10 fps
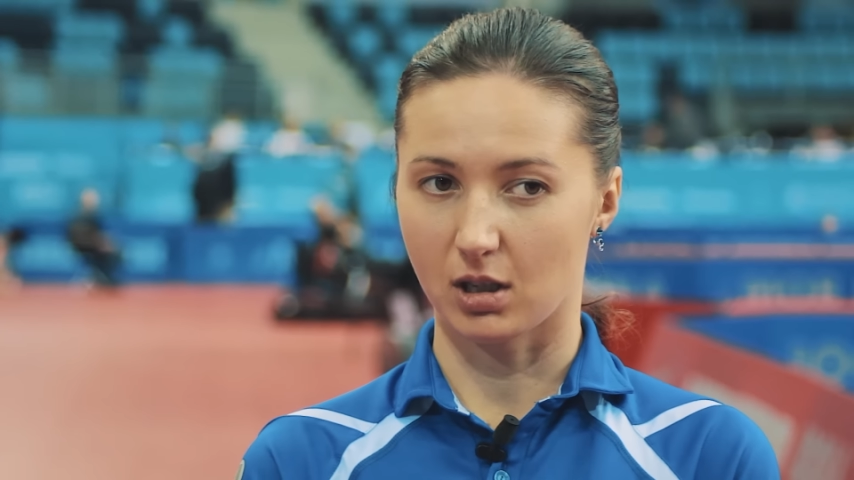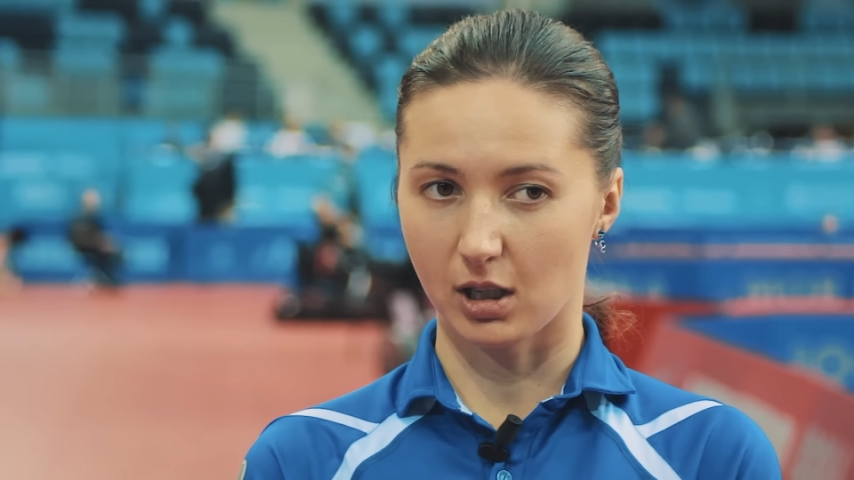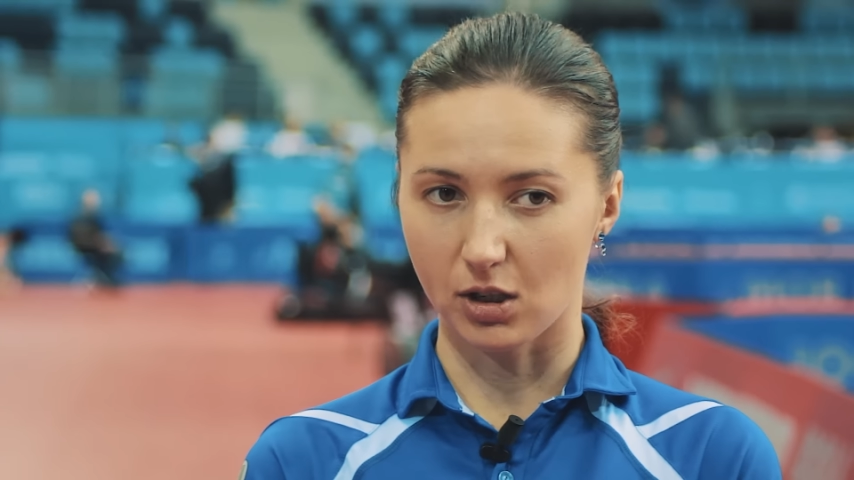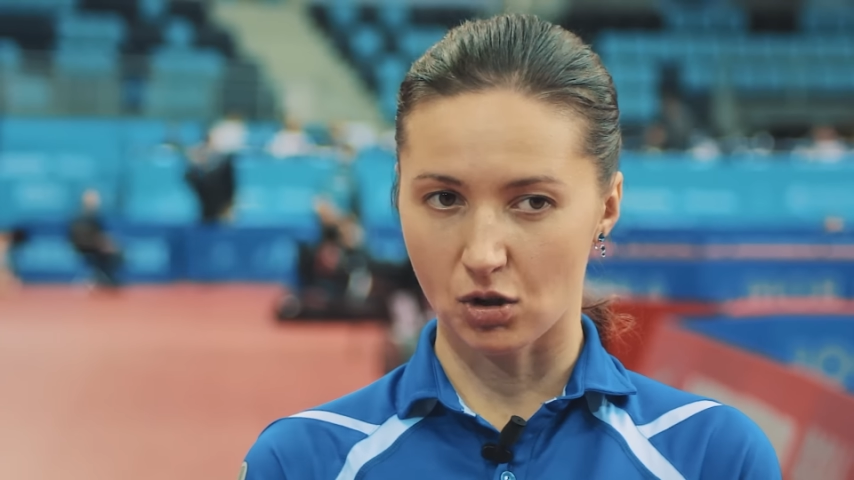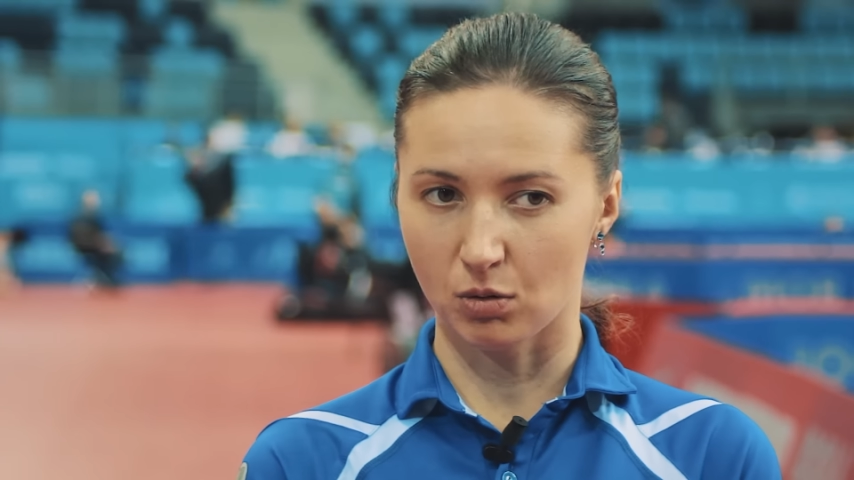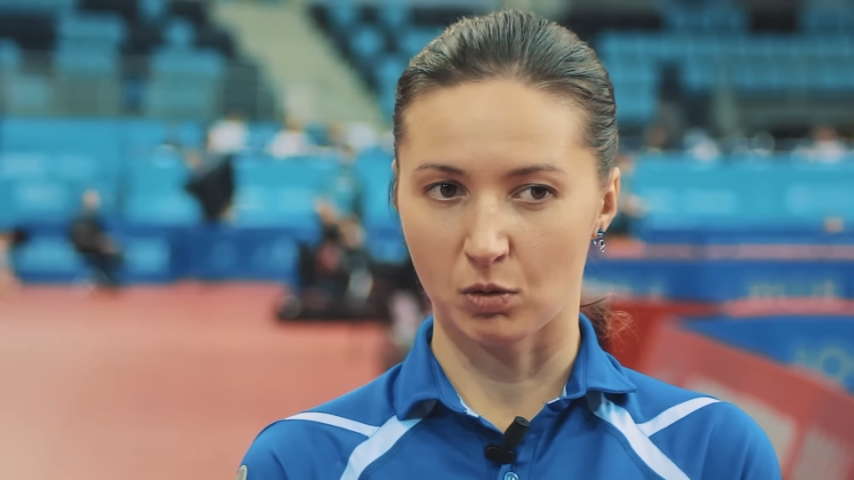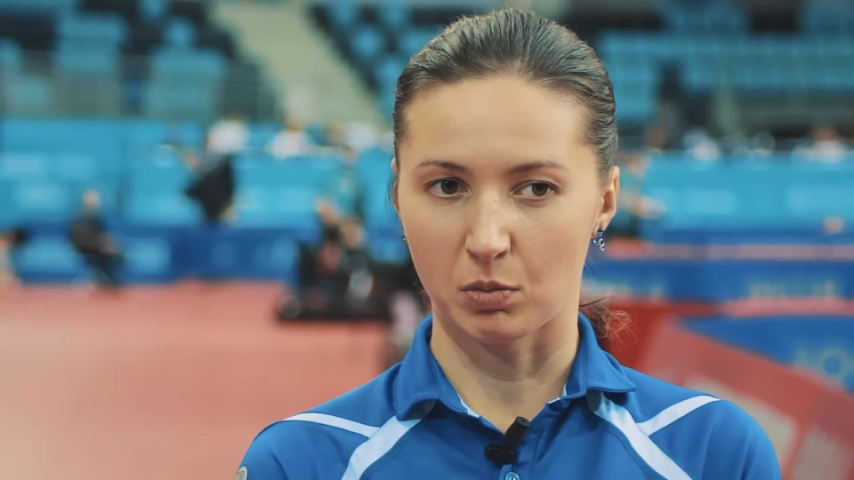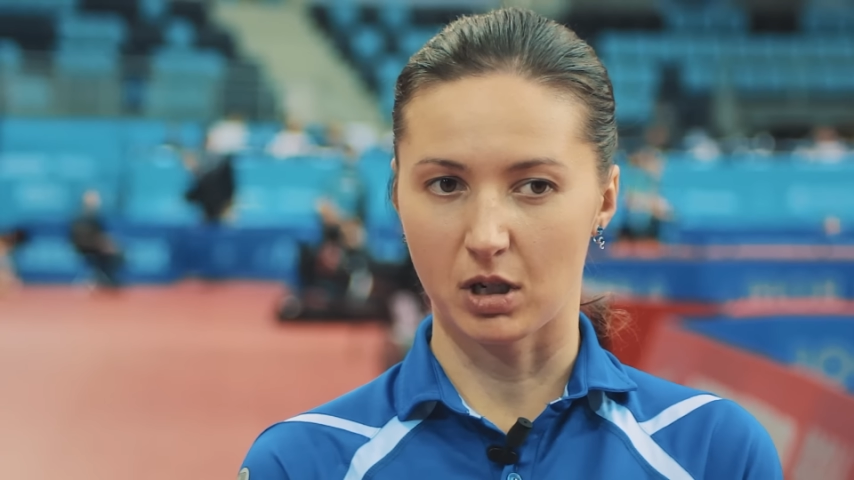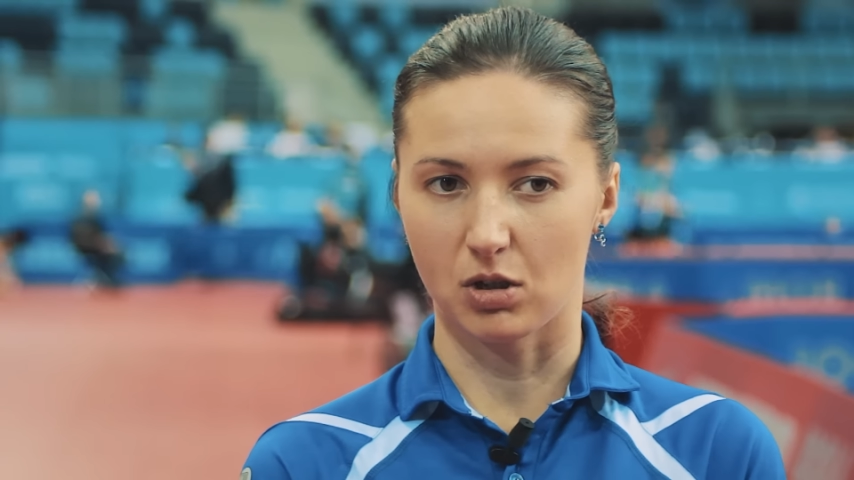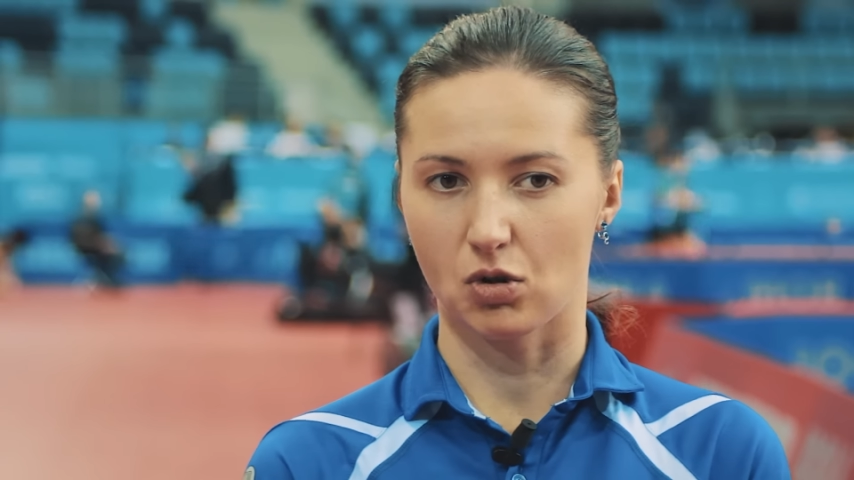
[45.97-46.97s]
к личному
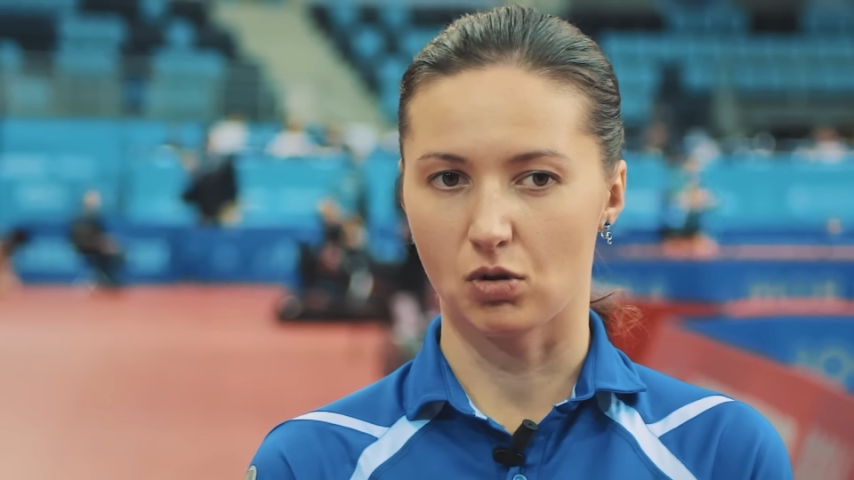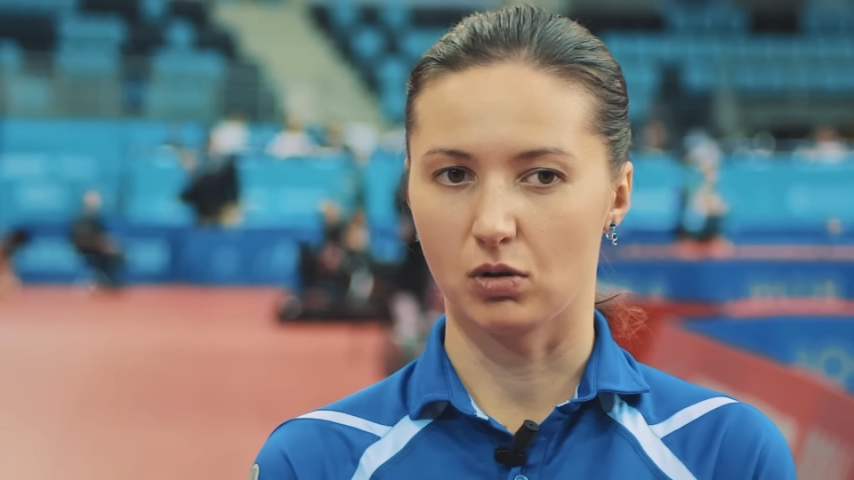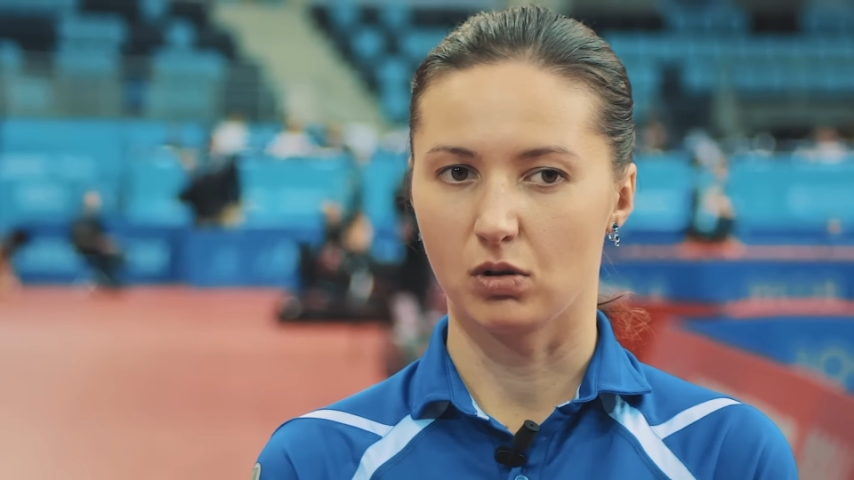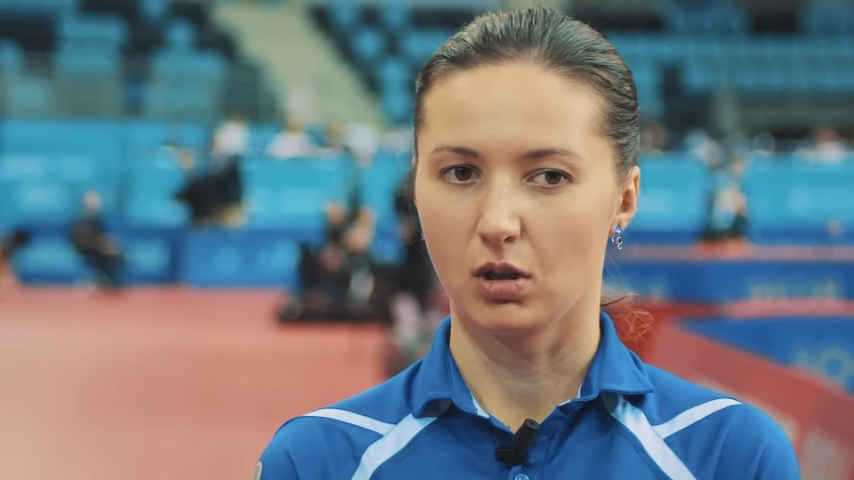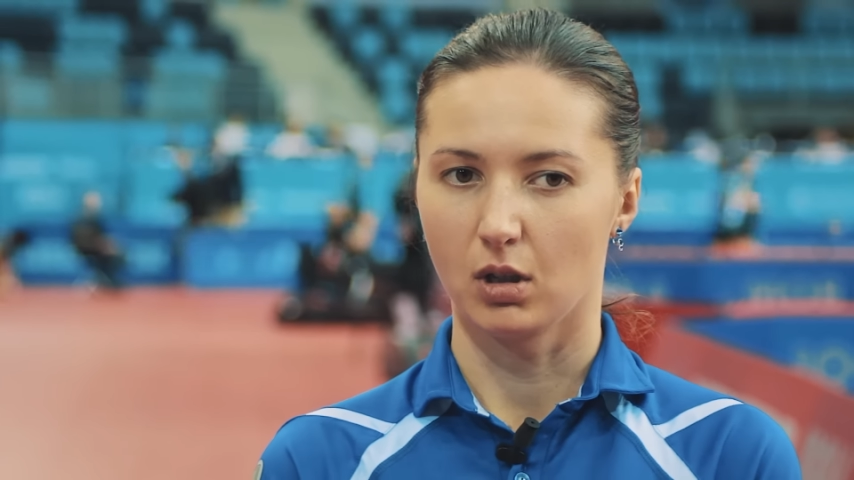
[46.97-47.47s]
матчу.